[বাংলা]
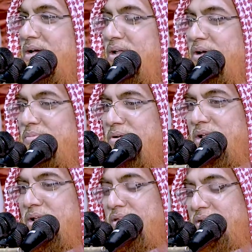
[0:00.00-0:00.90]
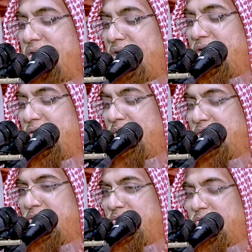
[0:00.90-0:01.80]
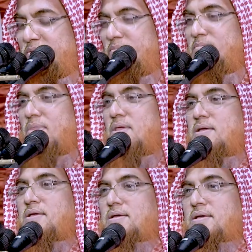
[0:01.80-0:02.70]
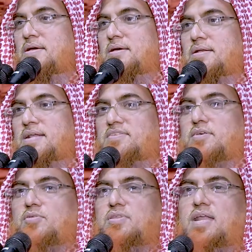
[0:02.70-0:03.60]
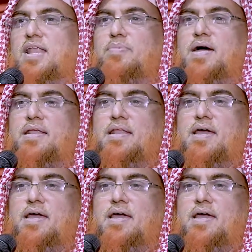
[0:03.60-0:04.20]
আল্লাহ মানে আল্লাহ তাকে জান্নাতবাসী করুন নাসির উদ্দিন আলবানি